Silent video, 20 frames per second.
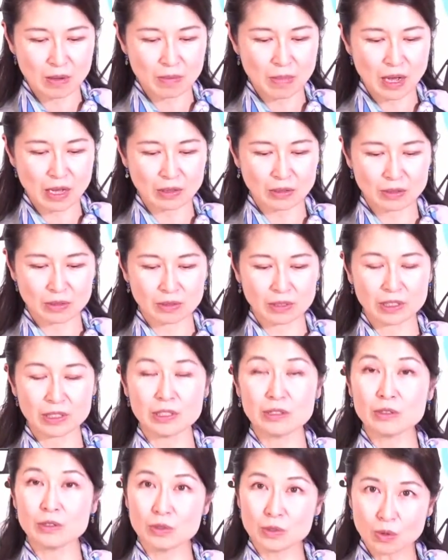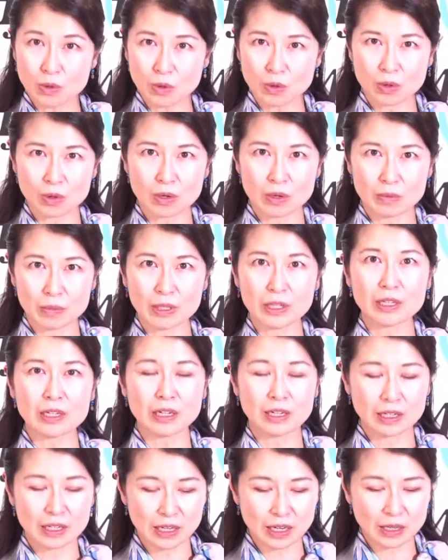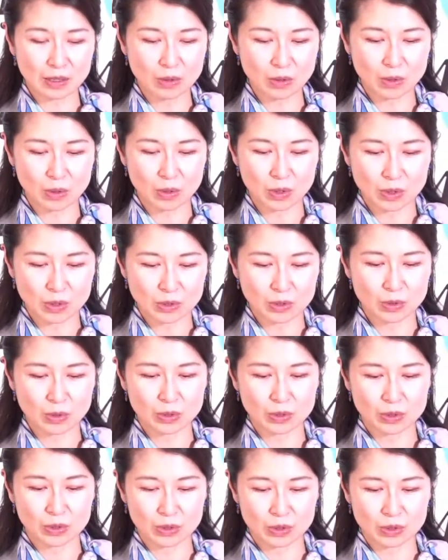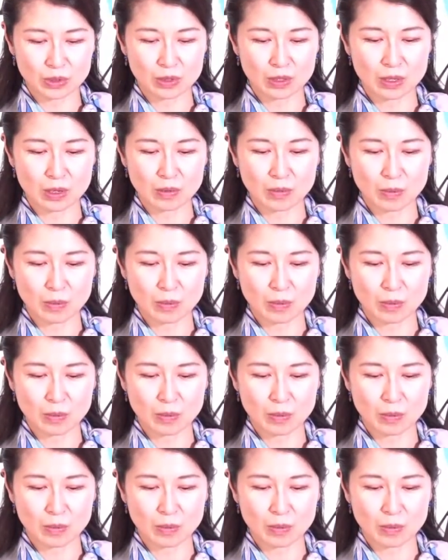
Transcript: あの犬の民間からの供給